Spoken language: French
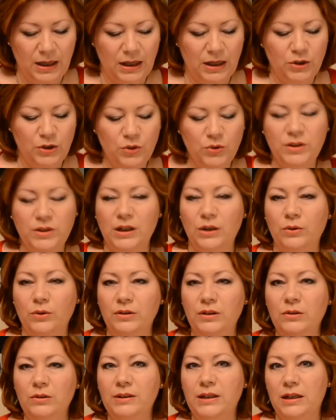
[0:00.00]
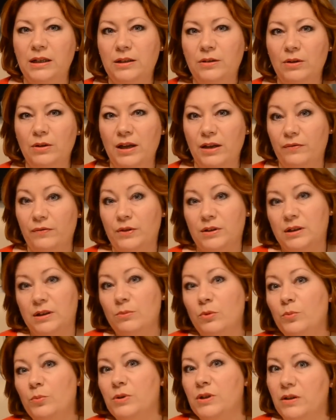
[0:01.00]
Et juste à côté, on a le soleil,
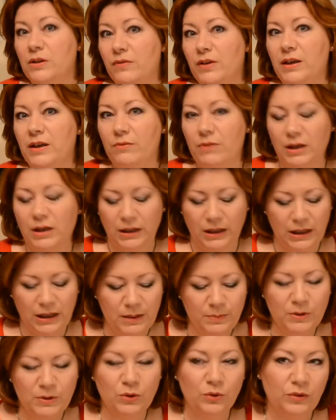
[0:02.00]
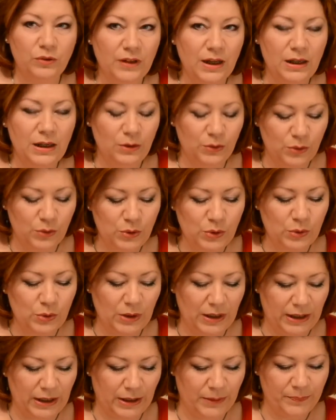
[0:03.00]
forcément, puisqu'il va y avoir l'éclipse totale de
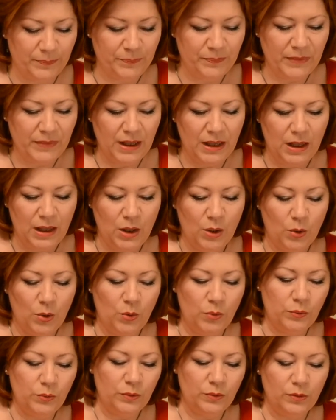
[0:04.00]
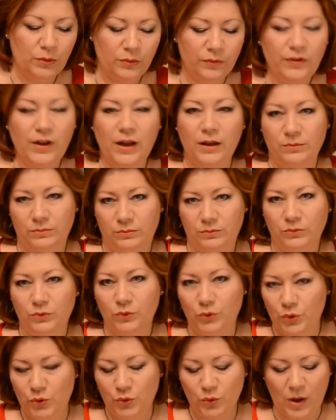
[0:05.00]
soleil. On, enfin,
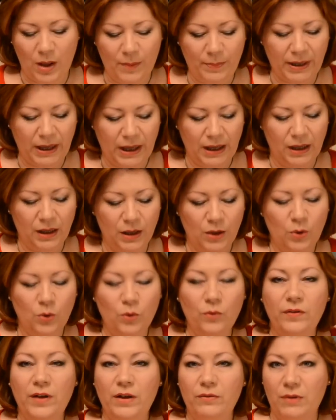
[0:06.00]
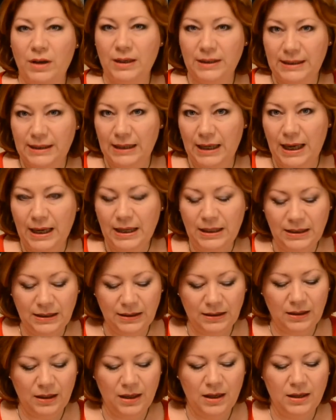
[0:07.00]
deux jours après, on va avoir
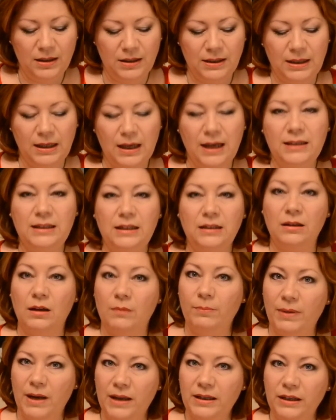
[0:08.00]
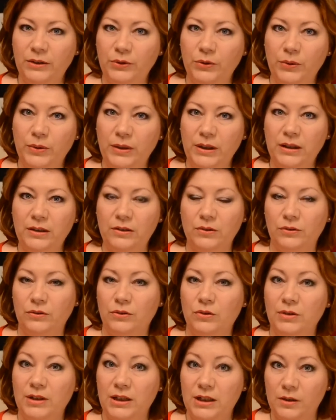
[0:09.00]
Cérès. Cérès est un planétoïde
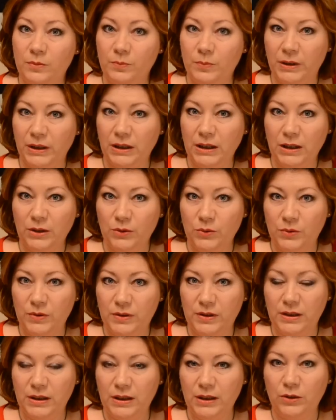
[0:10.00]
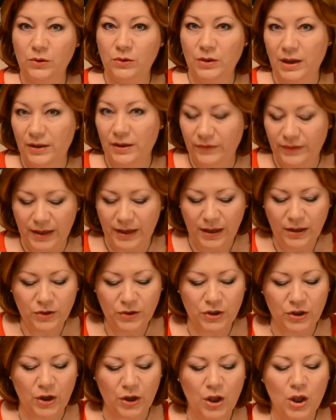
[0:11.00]
dans l'esprit du signe de la
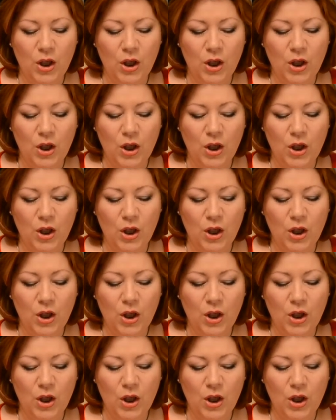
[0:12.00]
Vierge.